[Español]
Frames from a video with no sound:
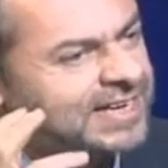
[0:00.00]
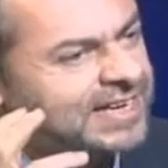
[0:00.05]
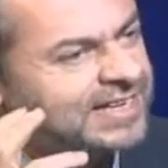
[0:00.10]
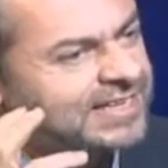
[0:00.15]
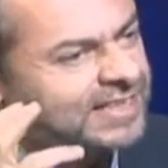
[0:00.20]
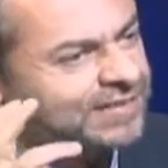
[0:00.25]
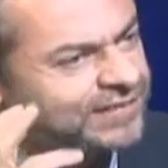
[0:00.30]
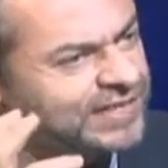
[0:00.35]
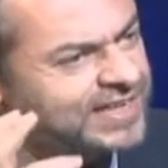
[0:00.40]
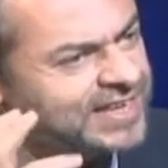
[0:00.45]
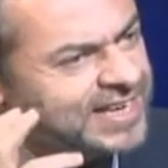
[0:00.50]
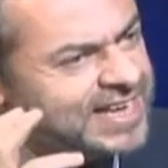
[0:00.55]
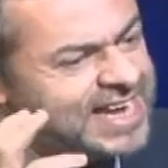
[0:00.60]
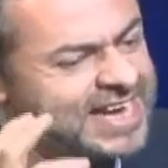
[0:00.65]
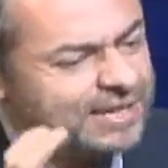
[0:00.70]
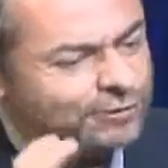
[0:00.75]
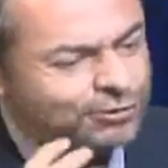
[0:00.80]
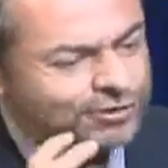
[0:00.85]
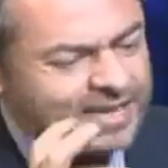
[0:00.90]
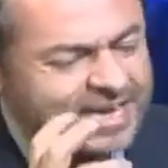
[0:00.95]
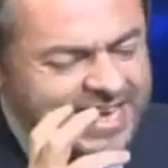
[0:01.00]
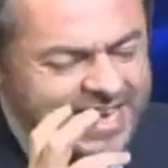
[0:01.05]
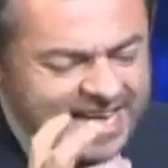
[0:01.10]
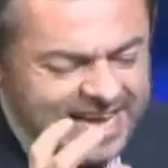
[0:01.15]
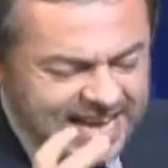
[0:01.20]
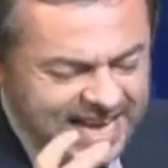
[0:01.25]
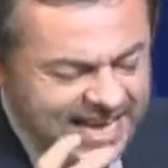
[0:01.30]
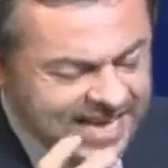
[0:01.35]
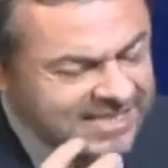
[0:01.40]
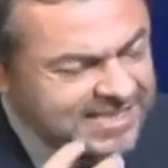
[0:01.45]
¿Te fijas? Entonces,
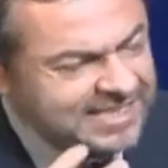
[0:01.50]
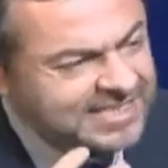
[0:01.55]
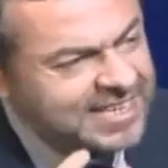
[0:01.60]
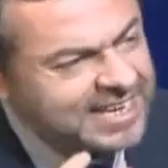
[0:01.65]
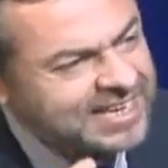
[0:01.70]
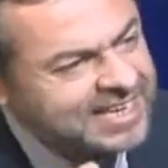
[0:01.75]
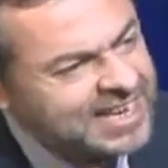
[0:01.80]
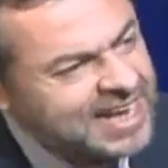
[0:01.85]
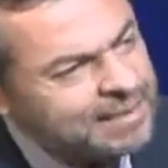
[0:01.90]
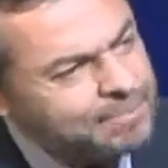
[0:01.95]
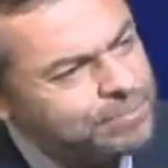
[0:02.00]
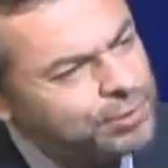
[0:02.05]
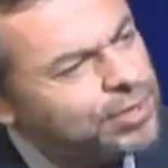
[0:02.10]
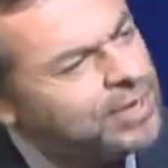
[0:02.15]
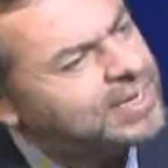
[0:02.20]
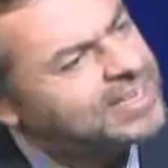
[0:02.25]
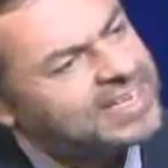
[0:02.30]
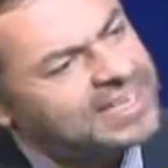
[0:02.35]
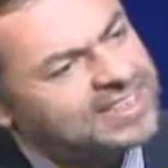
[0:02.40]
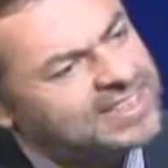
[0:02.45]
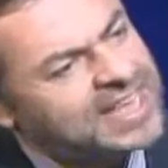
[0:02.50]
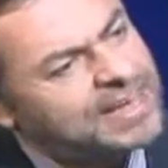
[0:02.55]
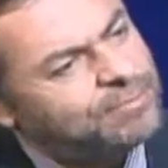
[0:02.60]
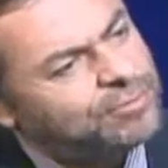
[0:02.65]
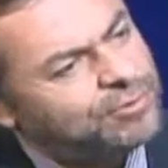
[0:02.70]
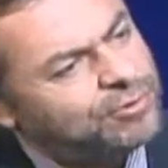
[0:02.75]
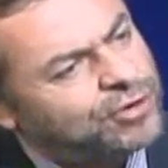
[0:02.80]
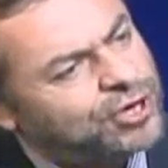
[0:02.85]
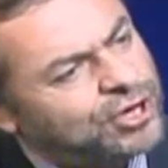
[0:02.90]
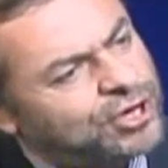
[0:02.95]
ese es el cambio en el que estamos,
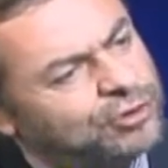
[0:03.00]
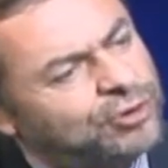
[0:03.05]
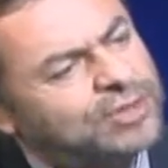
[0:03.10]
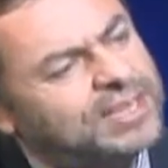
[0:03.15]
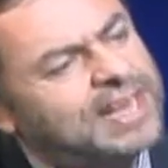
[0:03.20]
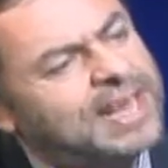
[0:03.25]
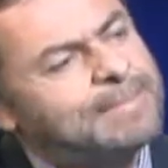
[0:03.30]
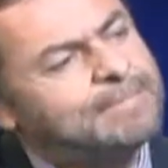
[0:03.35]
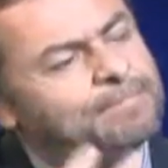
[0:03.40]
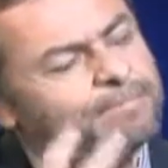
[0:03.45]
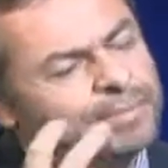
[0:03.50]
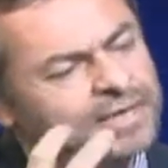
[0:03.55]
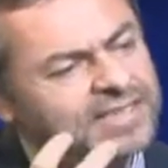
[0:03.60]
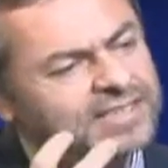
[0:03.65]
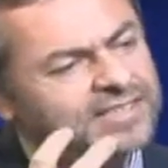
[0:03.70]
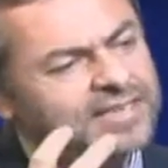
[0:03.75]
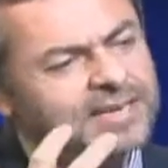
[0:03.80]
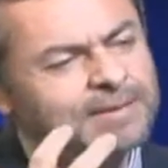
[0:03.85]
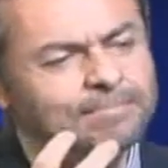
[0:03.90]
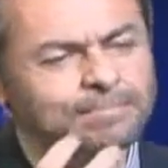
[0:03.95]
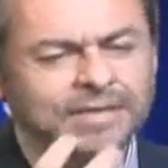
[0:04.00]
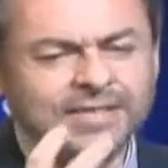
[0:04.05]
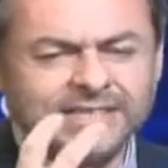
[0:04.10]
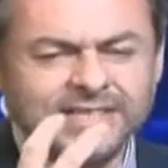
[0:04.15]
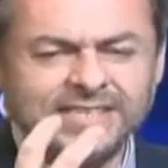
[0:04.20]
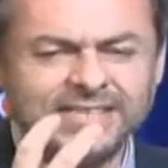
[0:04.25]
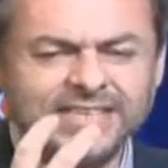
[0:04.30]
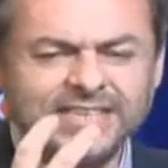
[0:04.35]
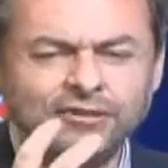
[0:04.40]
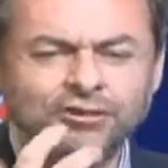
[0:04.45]
donde la empresa empieza a
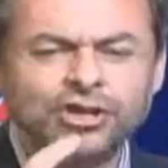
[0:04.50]
decir,